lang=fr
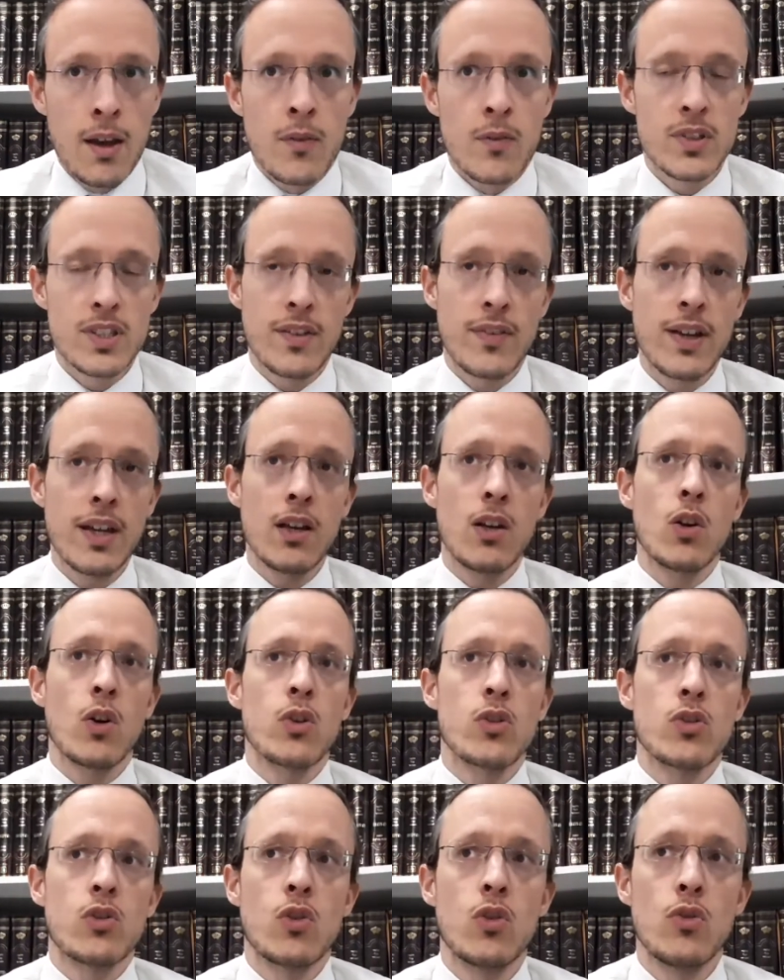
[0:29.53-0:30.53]
Vous savez,
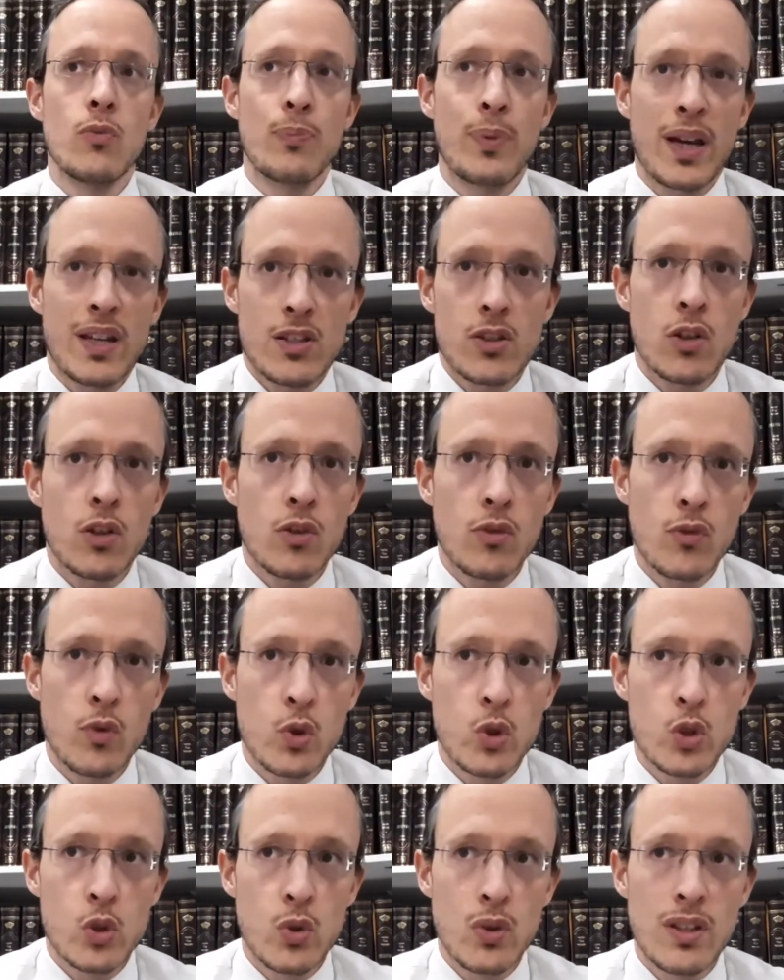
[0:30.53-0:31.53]
lorsqu'une personne
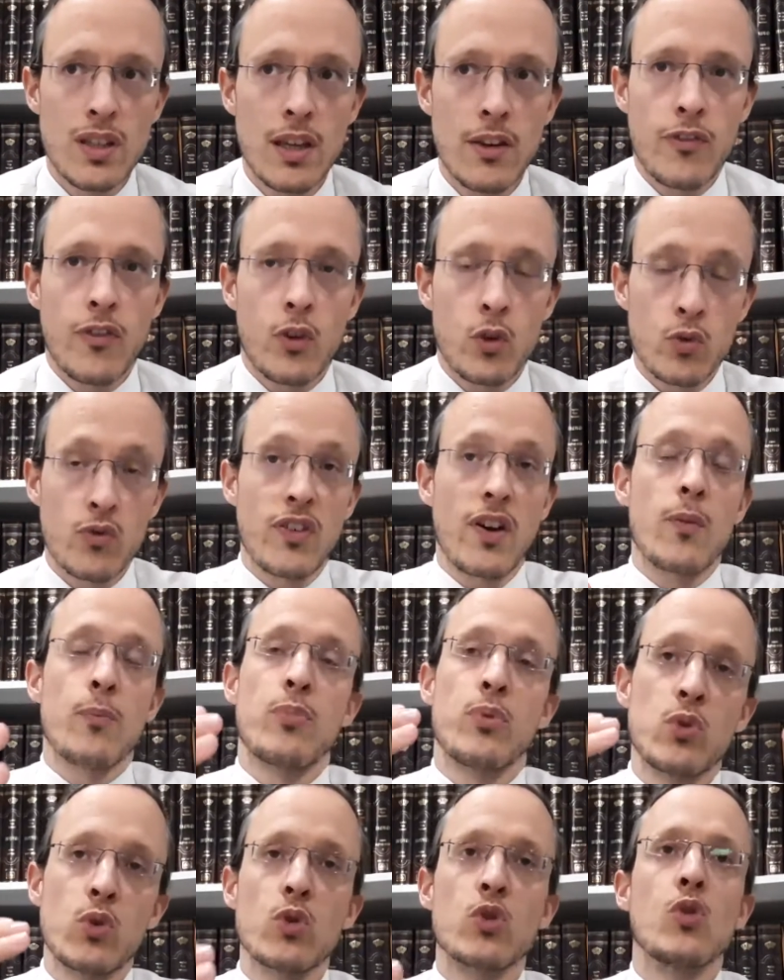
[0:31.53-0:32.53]
veut se défendre, enfin
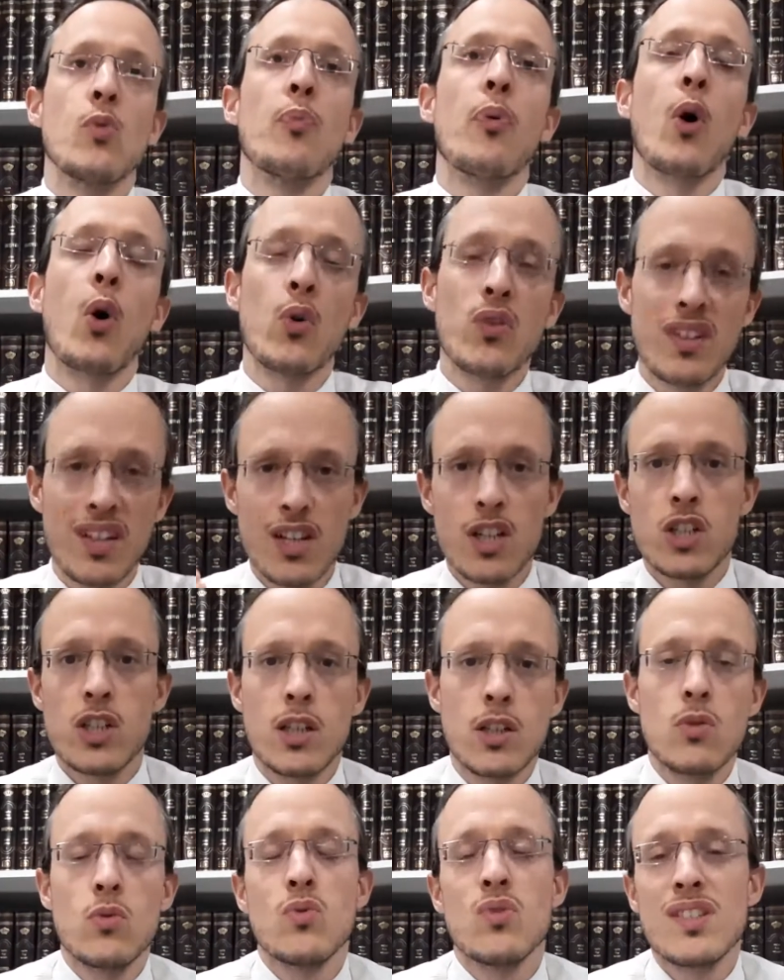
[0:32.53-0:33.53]
plutôt se
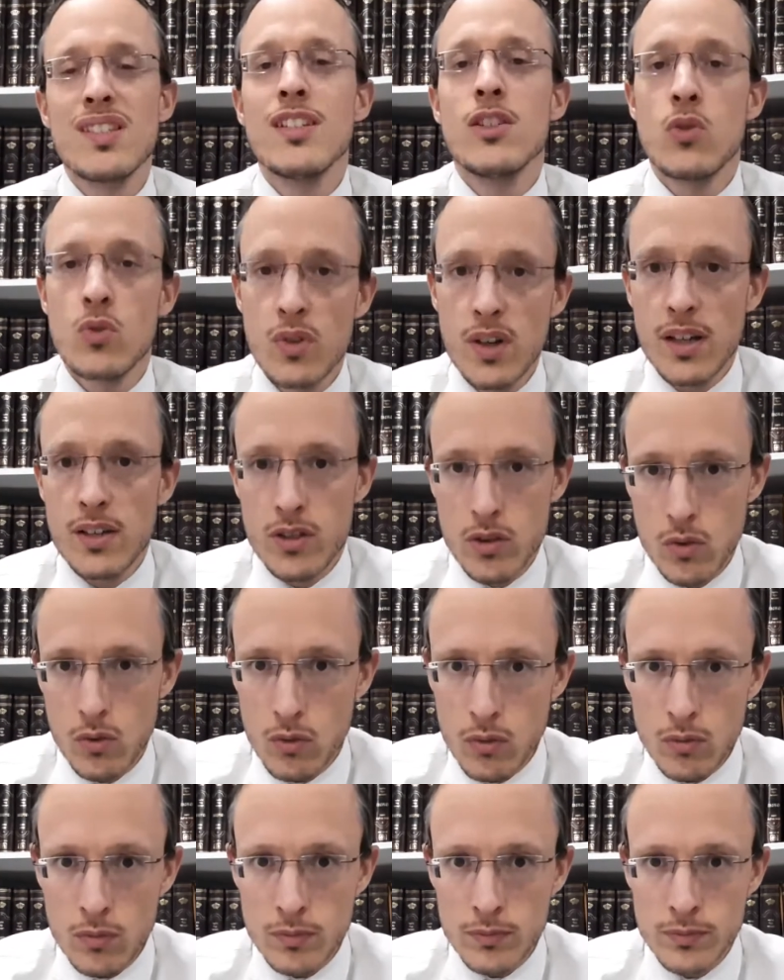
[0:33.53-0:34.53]
protéger d'une
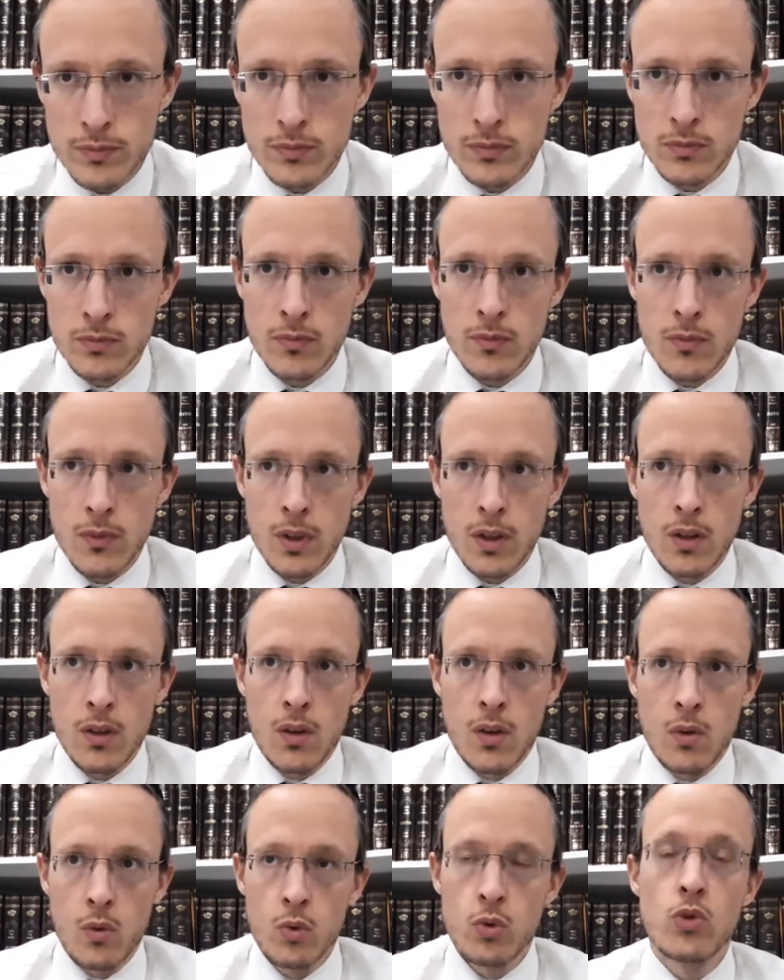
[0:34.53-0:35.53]
situation,
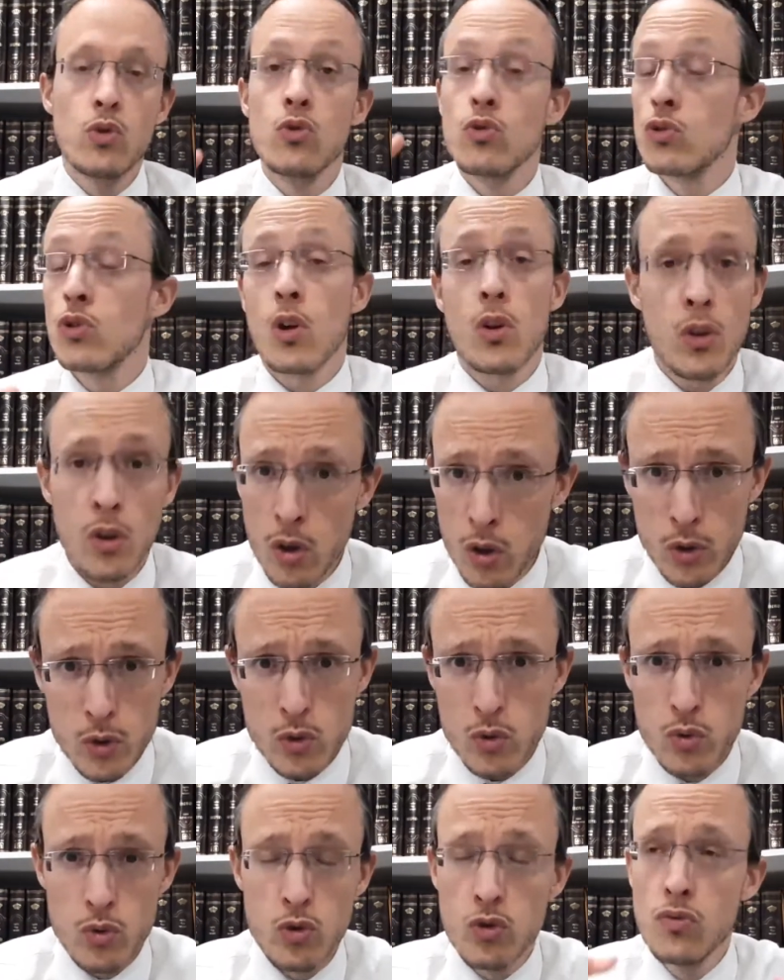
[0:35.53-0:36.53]
ou d'une
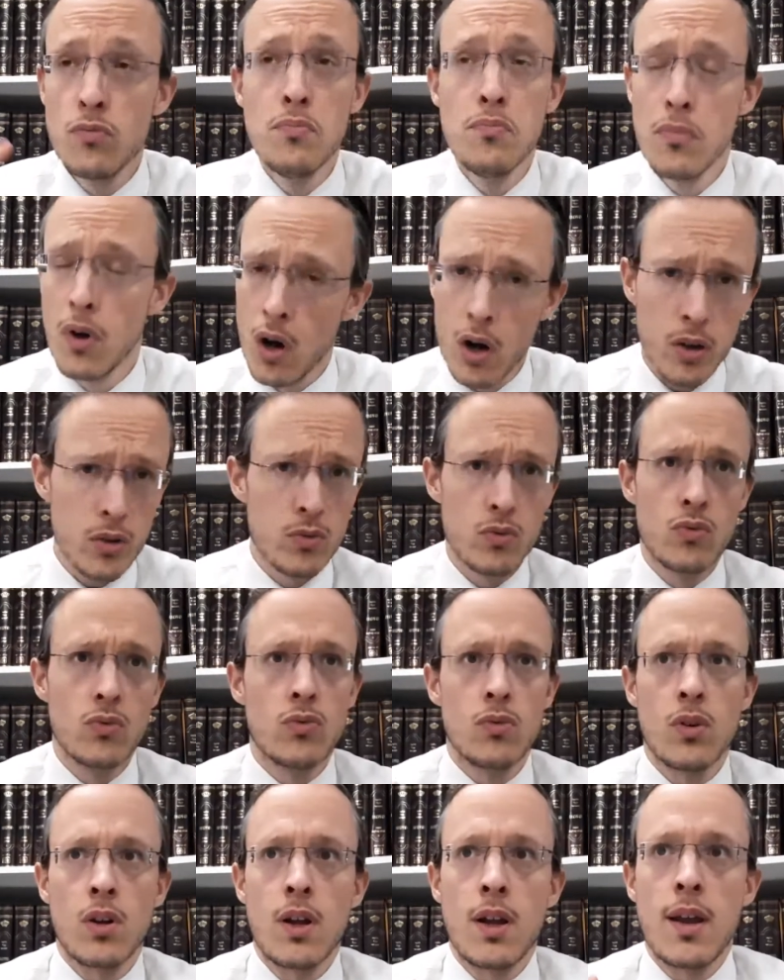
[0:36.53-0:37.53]
tendance, ou d'une mode,
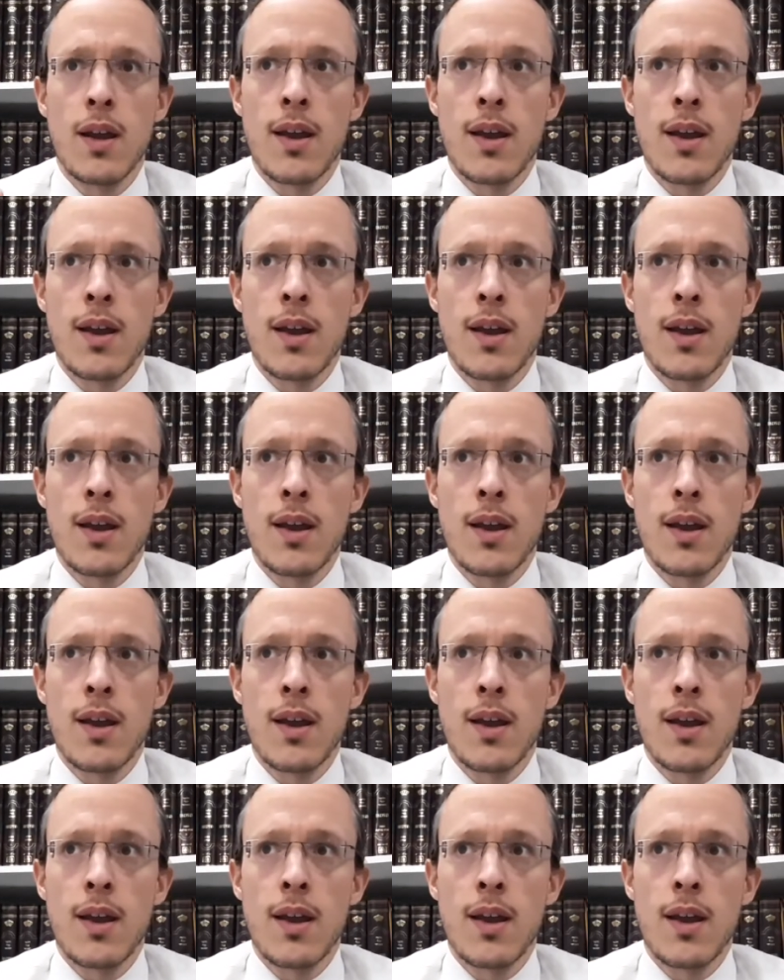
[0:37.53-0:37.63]
ou...